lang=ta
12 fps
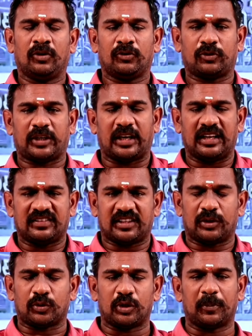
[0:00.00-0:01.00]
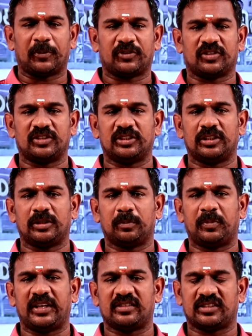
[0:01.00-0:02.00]
ஸோ என்ன சார் டுவெண்ட்டி பர்சன்டேஜ்
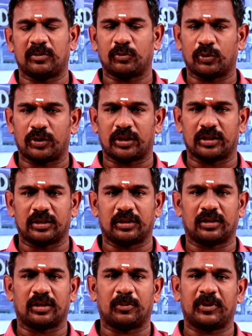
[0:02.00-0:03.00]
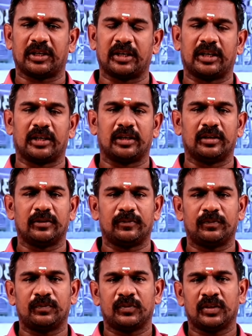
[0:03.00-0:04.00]
பிஎஸ்டிஎம் கோட்டா அப்படின்னு கேட்டிங்கன்னா
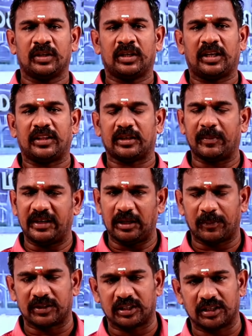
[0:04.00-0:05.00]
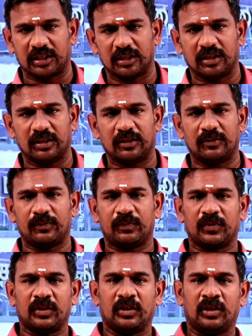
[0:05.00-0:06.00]
இதுக்கு முன்ன பார்த்தீங்கன்னா
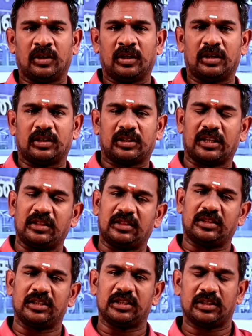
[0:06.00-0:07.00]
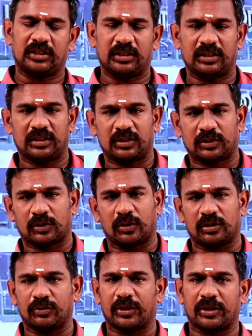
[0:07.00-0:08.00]
டென்த்து
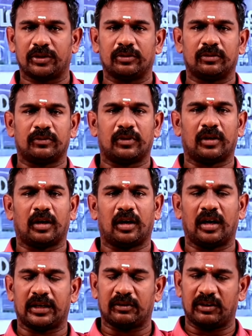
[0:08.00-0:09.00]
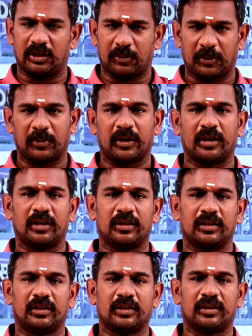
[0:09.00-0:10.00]
டுவெல்த்து வரைக்கும் ஆங்கில வழியில் படிப்பாங்க
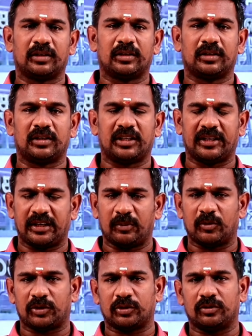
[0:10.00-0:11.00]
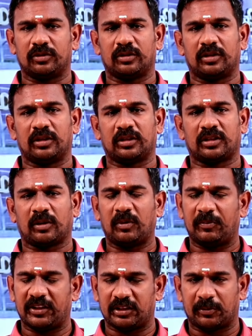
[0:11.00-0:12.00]
டிகிரி மட்டும்
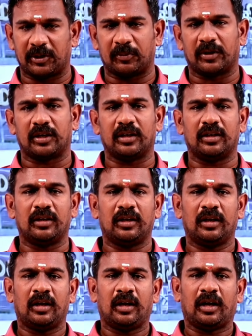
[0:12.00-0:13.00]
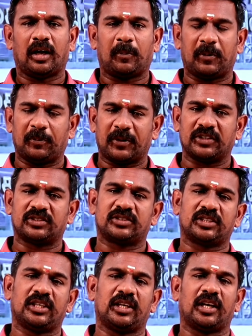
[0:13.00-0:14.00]
தமிழ் மீடியத்தில் படிப்பாங்க அப்படி
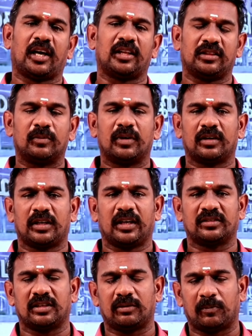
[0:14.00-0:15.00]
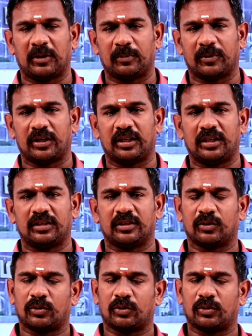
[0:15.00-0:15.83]
படித்து அந்த மாதிரி எக்ஸாம் அப்ளை பண்ணி இந்த